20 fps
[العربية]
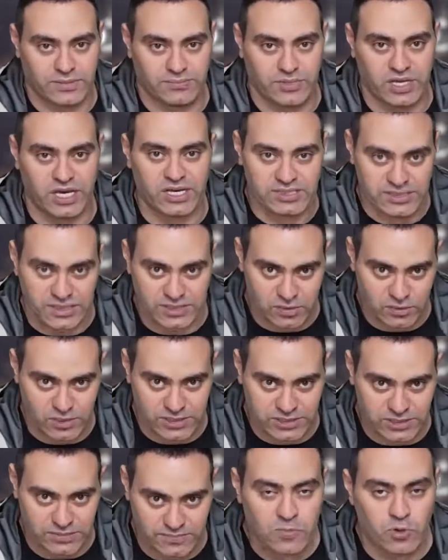بيحصل
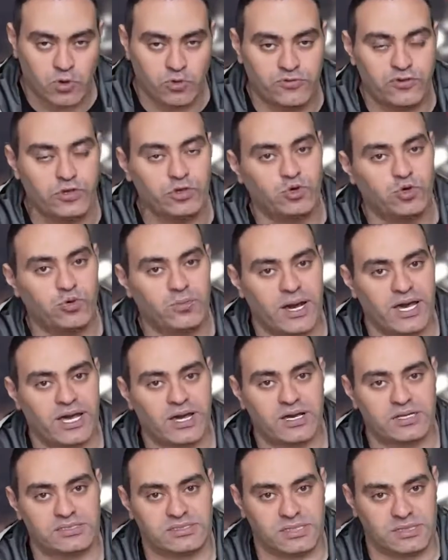دلوقتي وفي هجوم
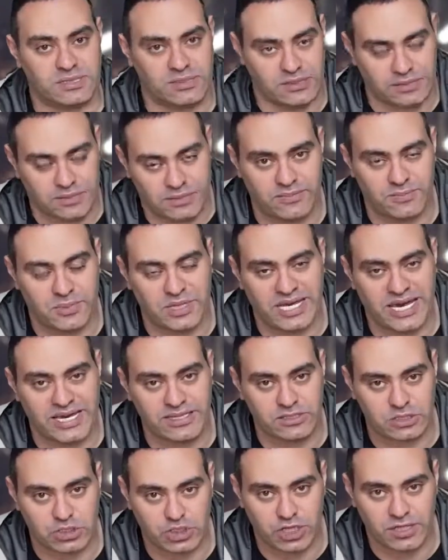هيحصل
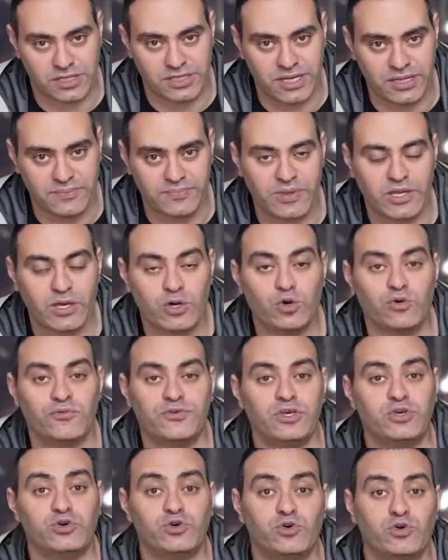بنهايه الشهر ده
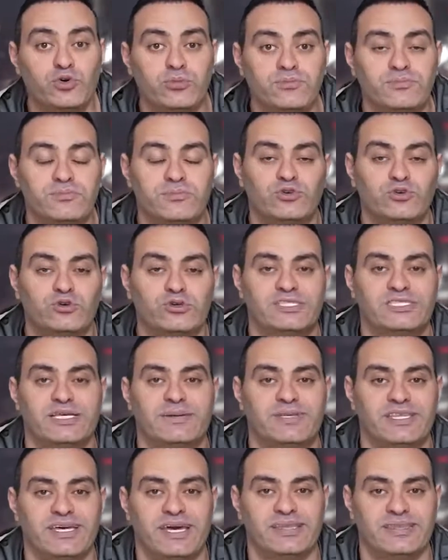وفي هجوم روسيا
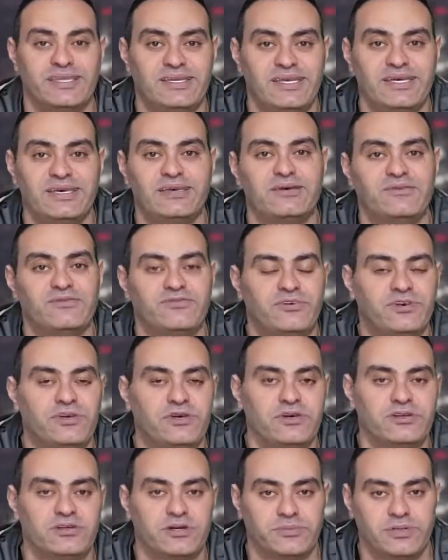بتعد ليه
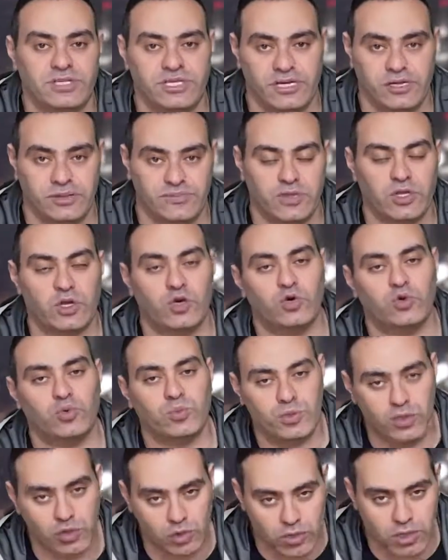في الربيع
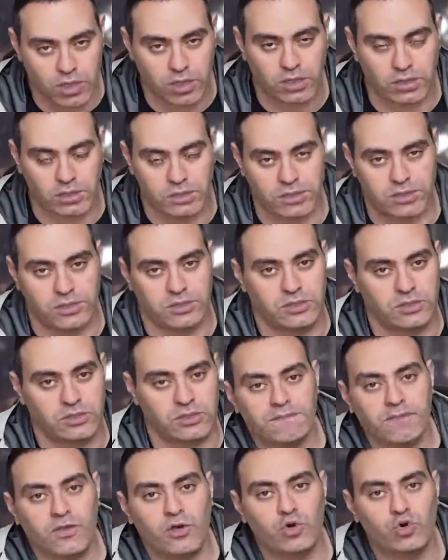وبيقال
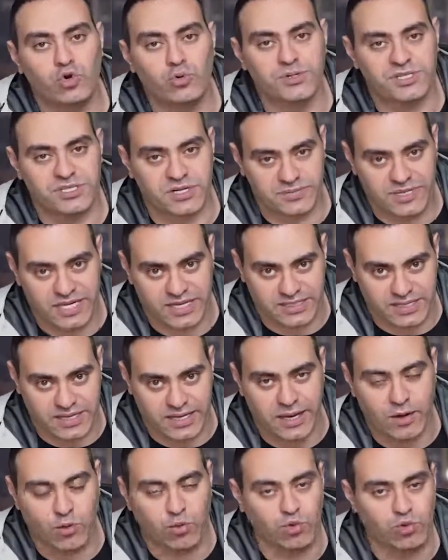ان هجوم الربيع ده
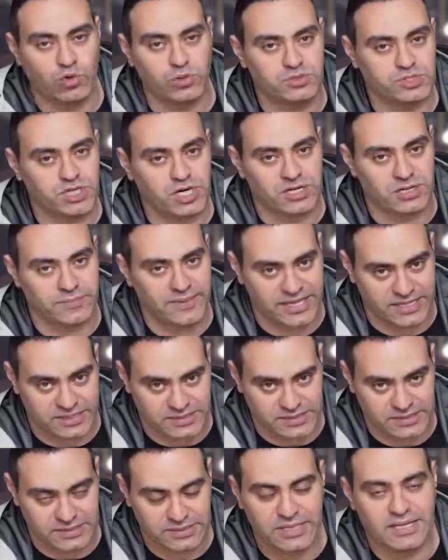او هجوم شهر
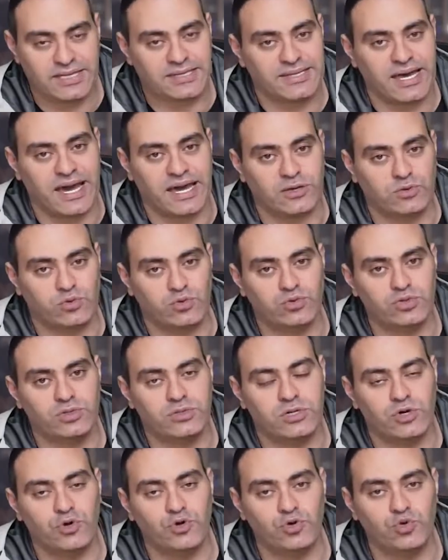مارس ده
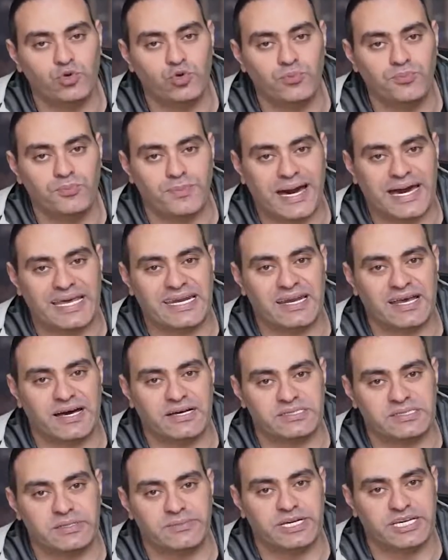هيكون هجوم على
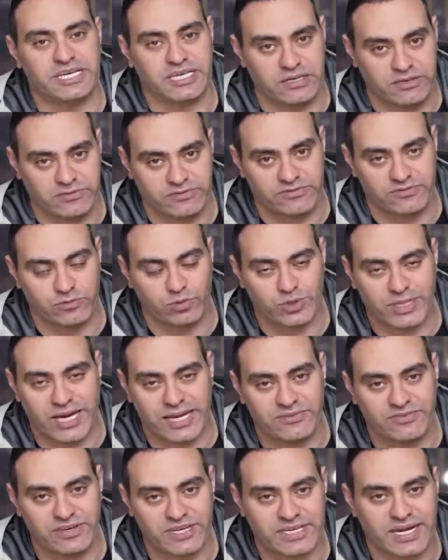العاصمه كييف وده
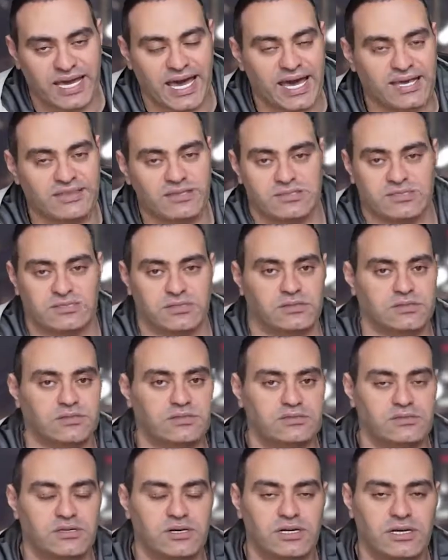على فكره احدث
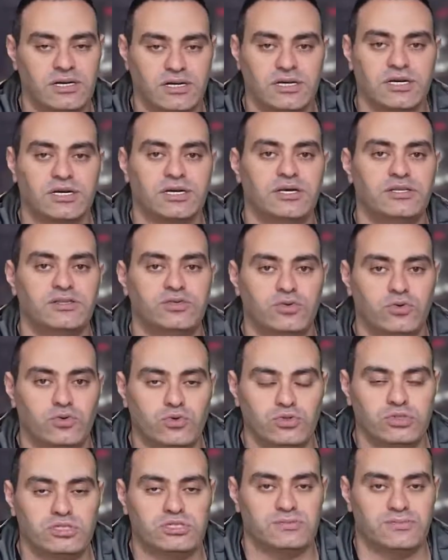تقرير طالع ان
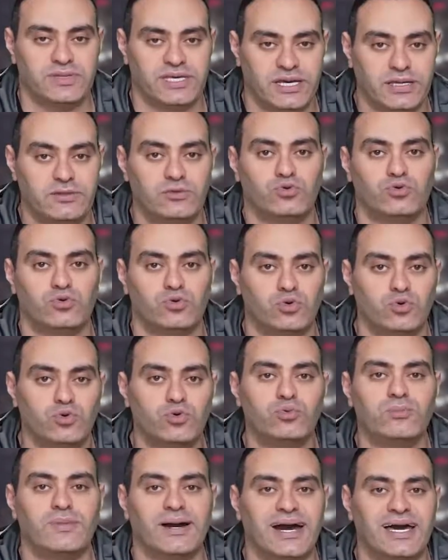الروس بيعدوا
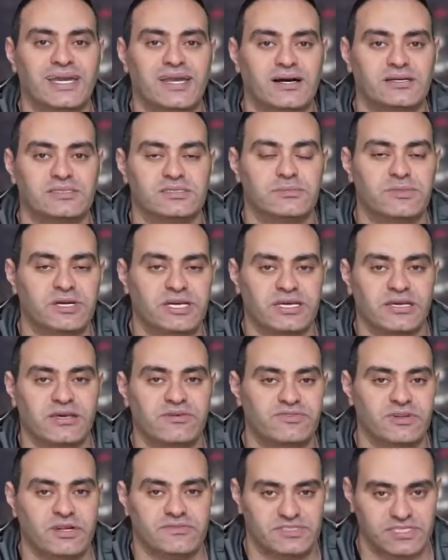لهجوم على العاصمه
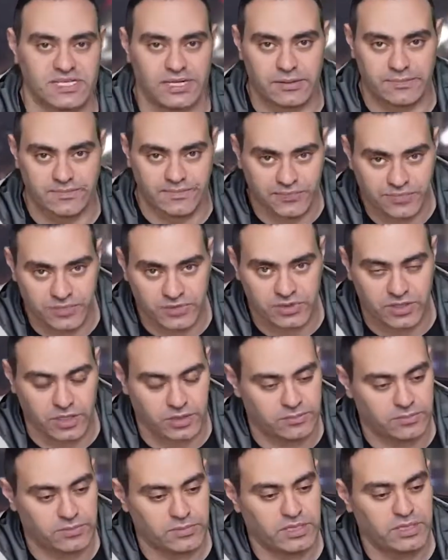كييف نفسها
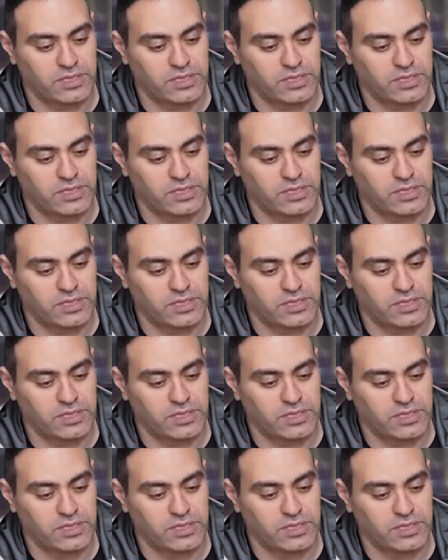طيب